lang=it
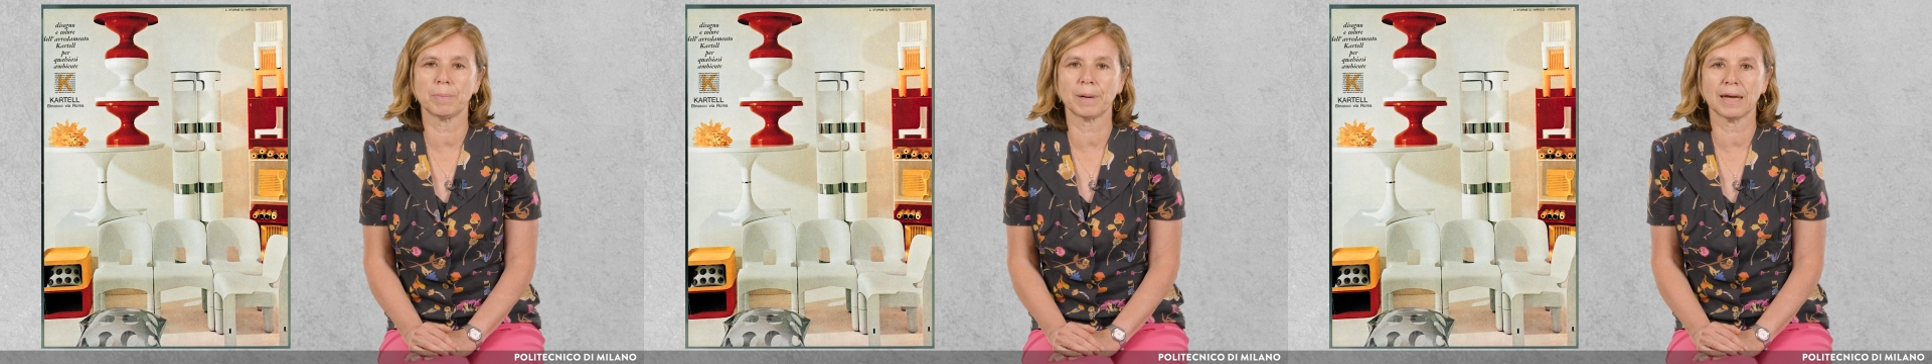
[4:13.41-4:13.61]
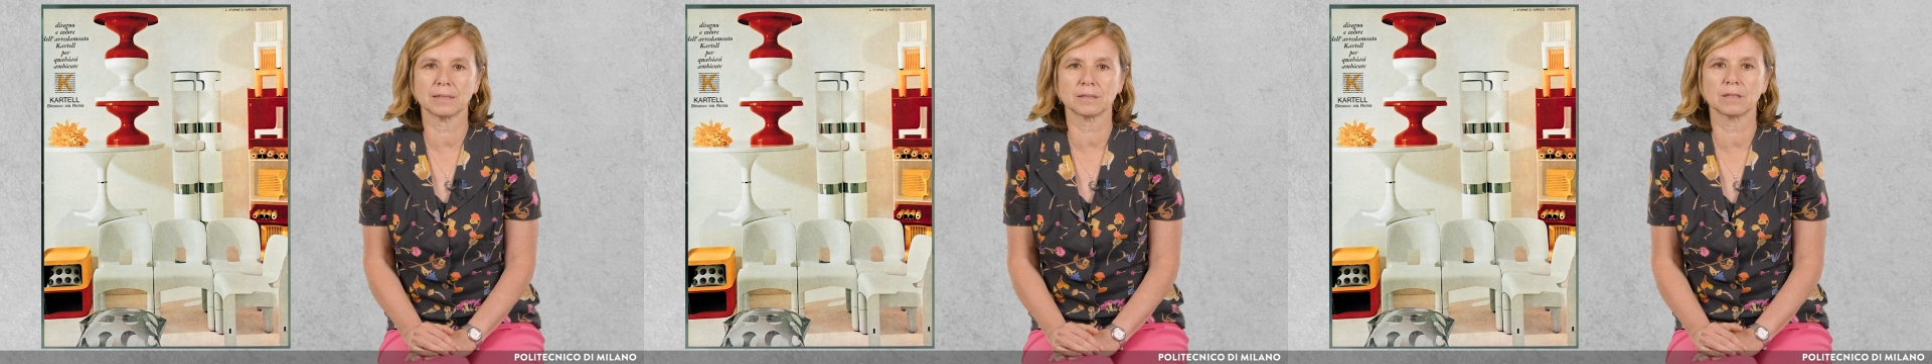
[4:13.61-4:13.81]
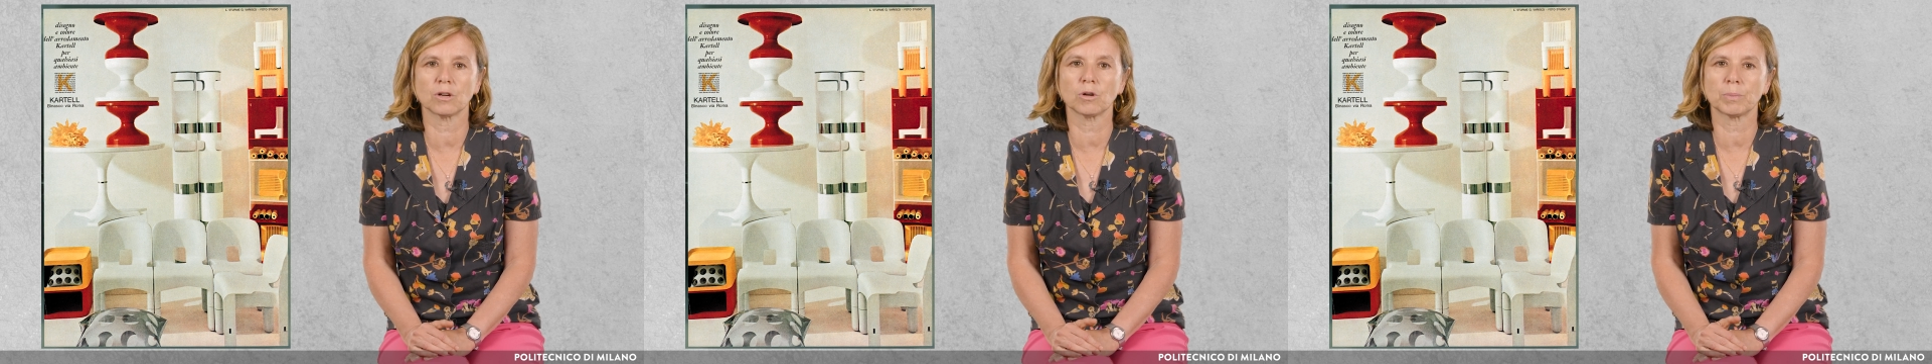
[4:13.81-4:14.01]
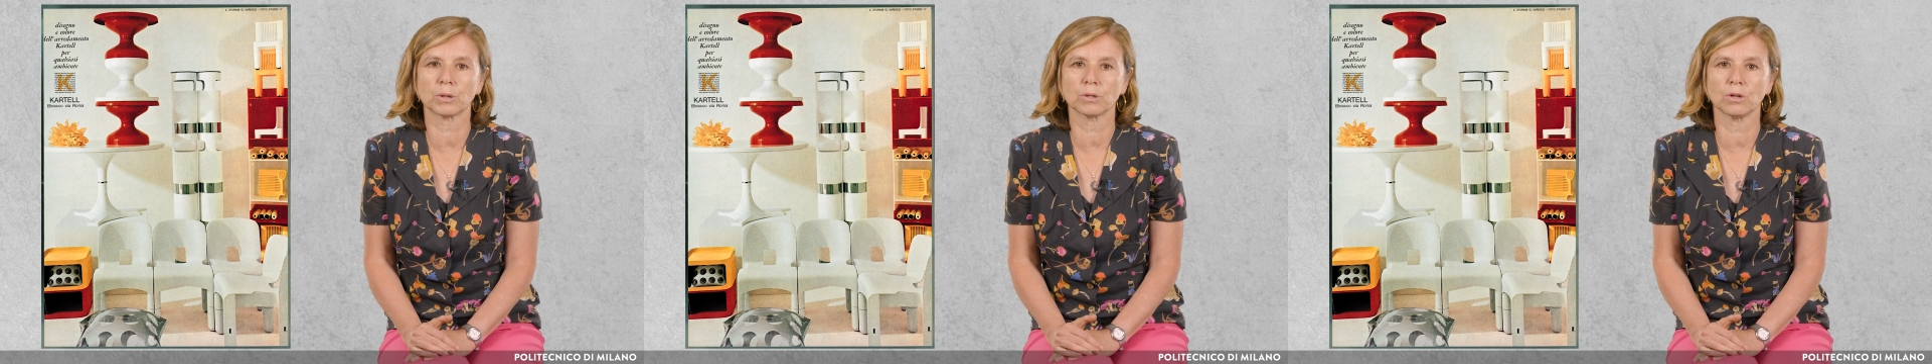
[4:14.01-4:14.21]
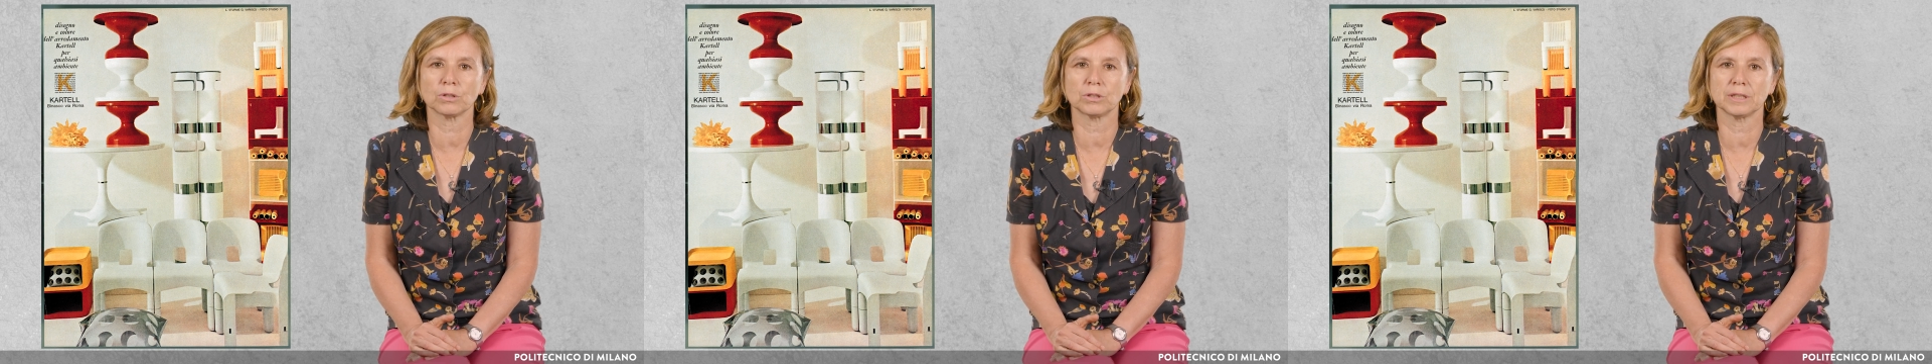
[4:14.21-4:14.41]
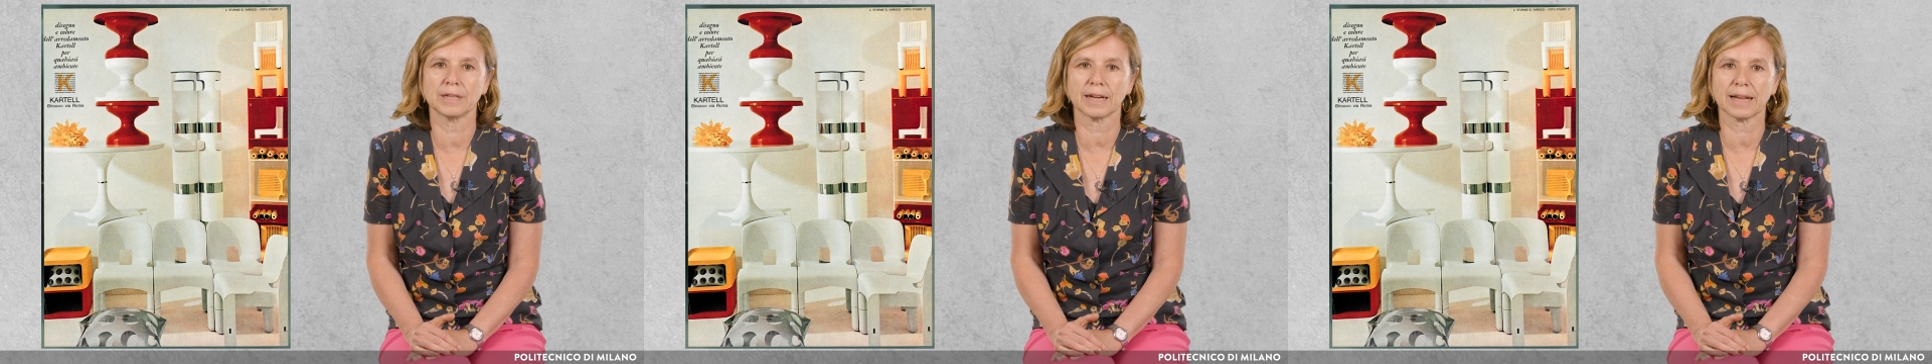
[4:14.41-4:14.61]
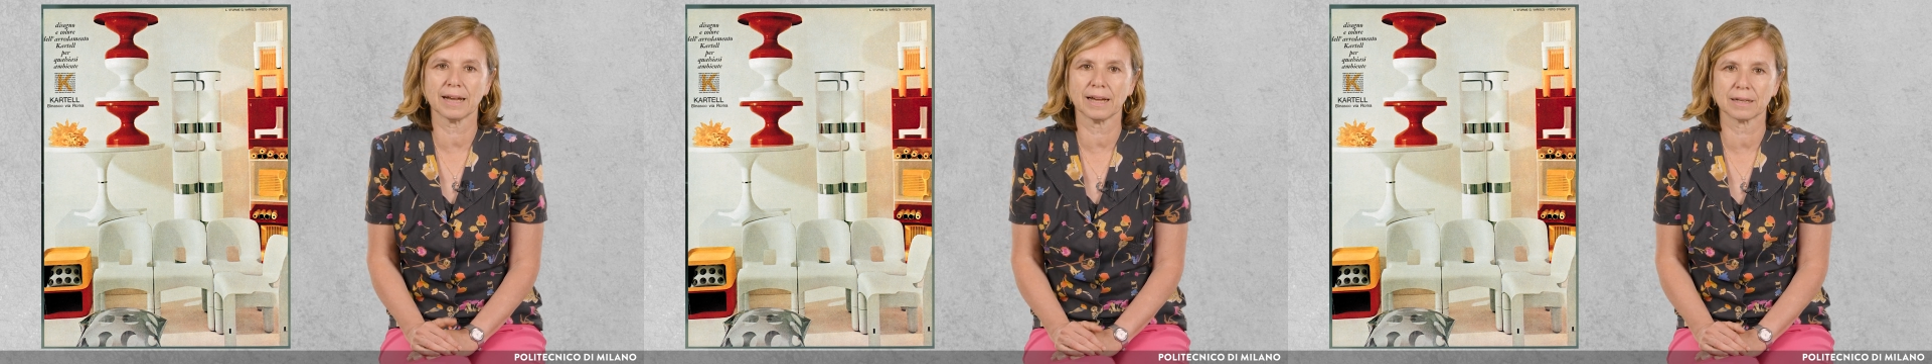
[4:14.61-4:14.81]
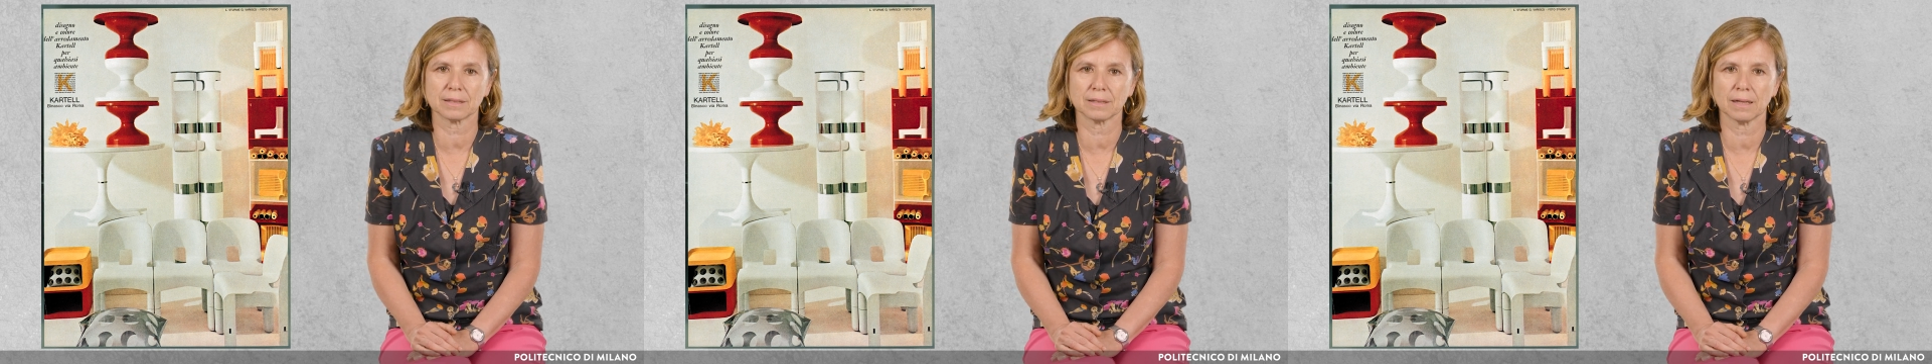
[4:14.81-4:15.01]
plastico prodotti da
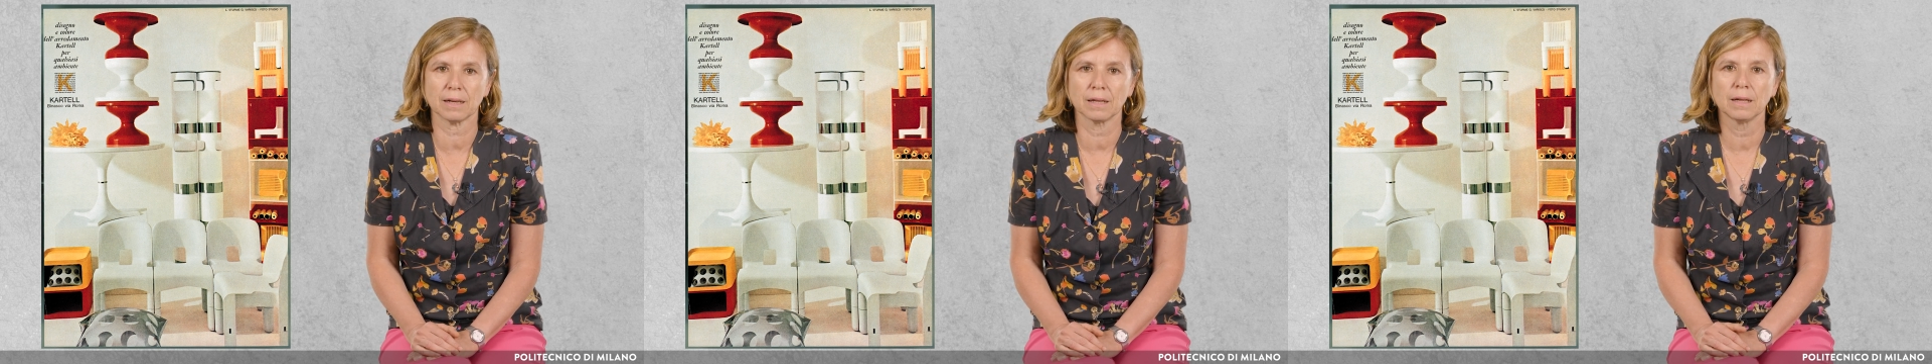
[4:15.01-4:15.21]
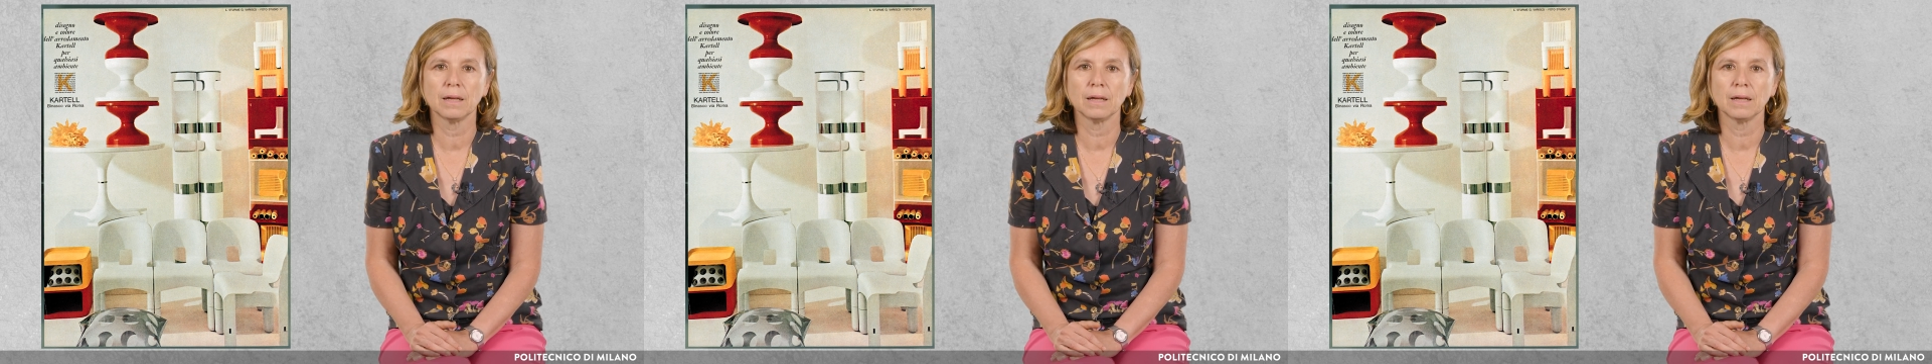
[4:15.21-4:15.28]
carte.